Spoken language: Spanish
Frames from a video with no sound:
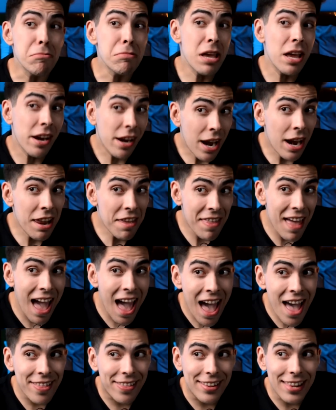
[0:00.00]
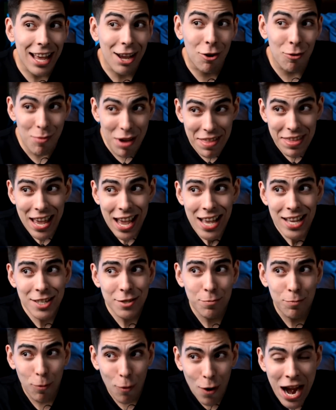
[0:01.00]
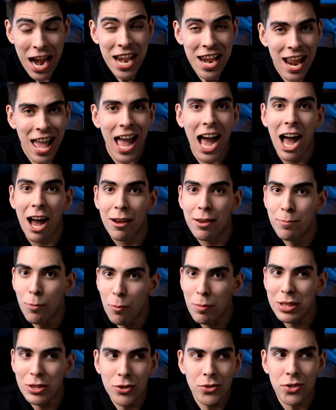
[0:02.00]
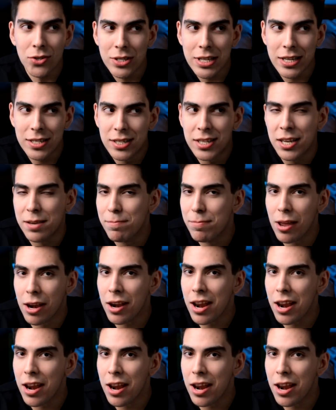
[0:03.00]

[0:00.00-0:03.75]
Y en realidad, la comedia es buena. Hay momentos donde sí me